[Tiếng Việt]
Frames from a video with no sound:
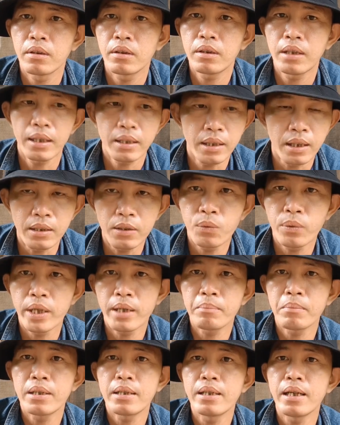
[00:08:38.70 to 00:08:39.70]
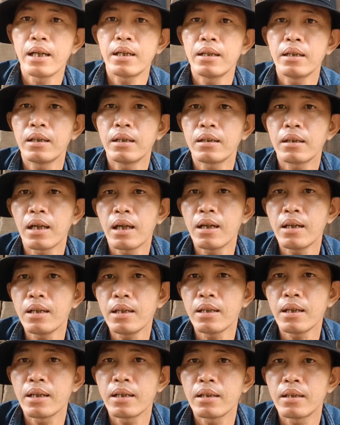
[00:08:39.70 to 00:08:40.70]
này tự nguyện mình dân
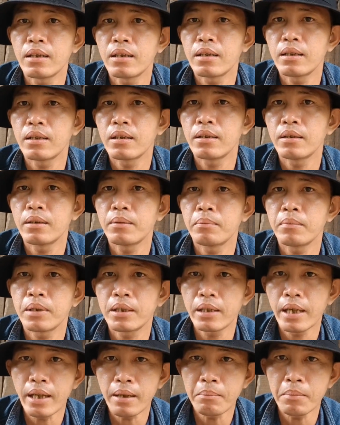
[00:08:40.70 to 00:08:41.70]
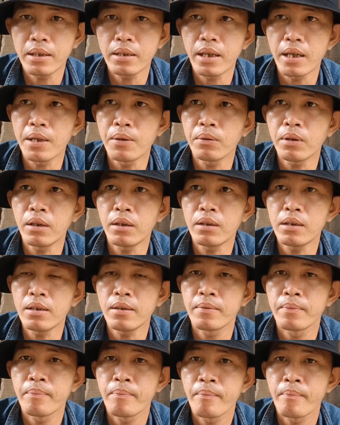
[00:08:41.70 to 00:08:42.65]
tới thì mình chán mình chịu thôi